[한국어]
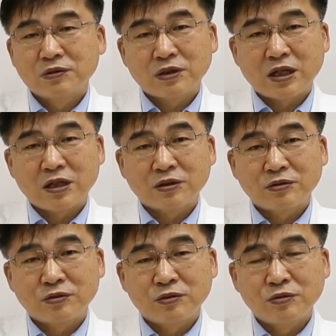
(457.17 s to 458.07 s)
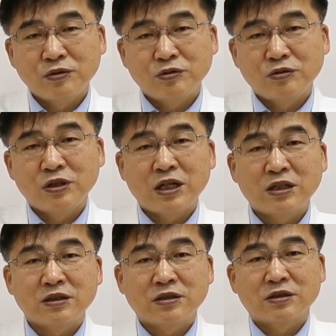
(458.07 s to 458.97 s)
다 좋은
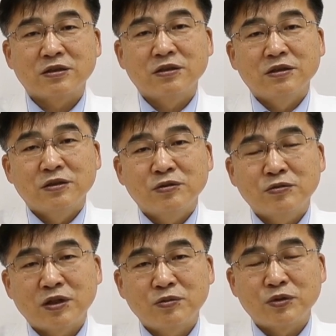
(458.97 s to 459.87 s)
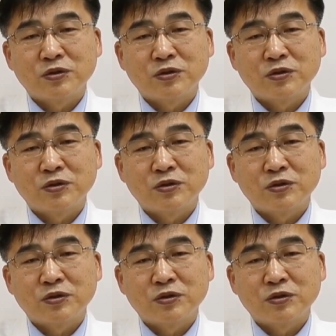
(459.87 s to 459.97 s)
유의한 효과를